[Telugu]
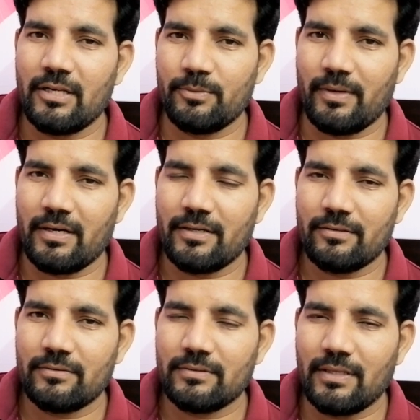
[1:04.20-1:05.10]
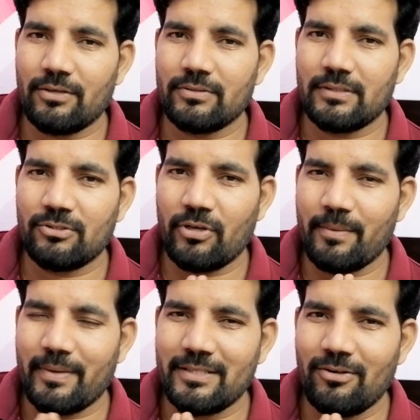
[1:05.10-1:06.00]
ఎలిజిబుల్ అన్నట్టు తర్వాత సో ఈ
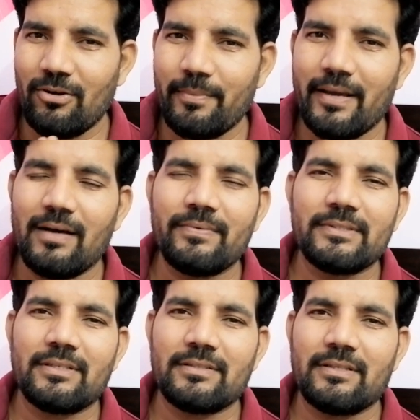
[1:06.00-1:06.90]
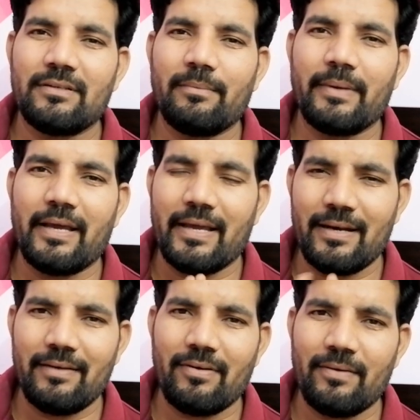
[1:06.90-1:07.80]
మధ్యలో మీ ఆఫీసర్స్ మీ
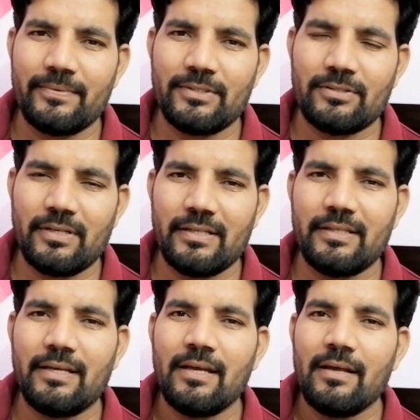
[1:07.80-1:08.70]
హైయర్ లెవెల్ ఆఫీసర్స్ అనేది